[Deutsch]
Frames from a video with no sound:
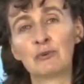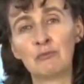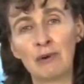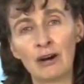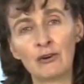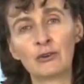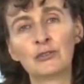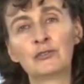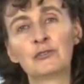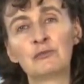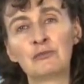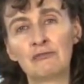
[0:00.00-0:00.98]
Bebauen
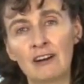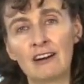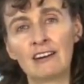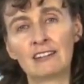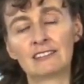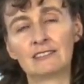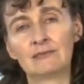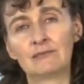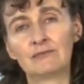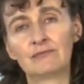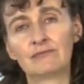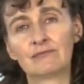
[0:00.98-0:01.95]
und
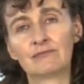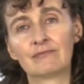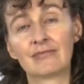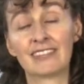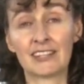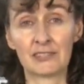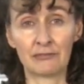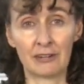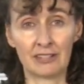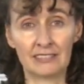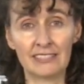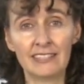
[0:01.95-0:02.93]
bewahren, das
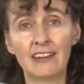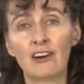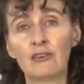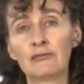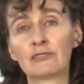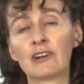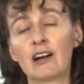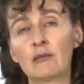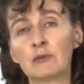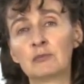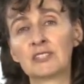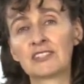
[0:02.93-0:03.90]
war die
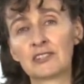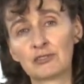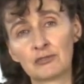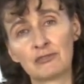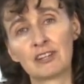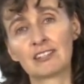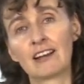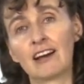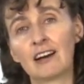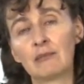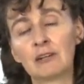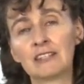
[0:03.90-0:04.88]
Aufgabe bzw.
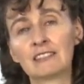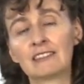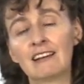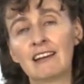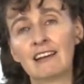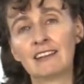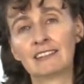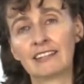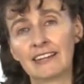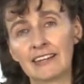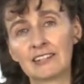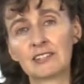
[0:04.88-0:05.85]
Arbeit
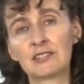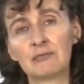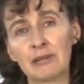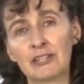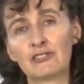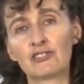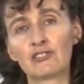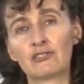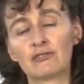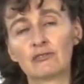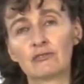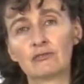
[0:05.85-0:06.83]
der ersten
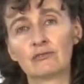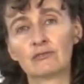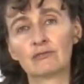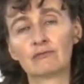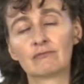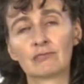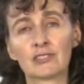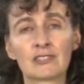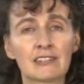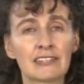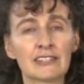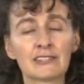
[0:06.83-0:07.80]
Menschen.
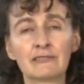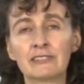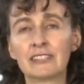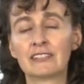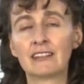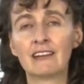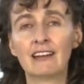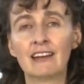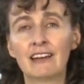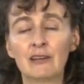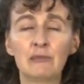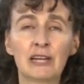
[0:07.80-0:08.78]
Das lesen wir
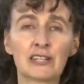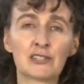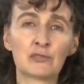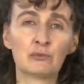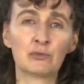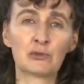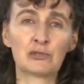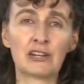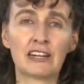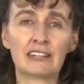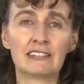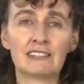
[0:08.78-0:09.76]
im 1.
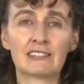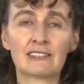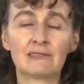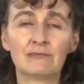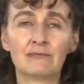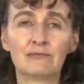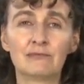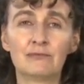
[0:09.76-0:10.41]
Mose 1.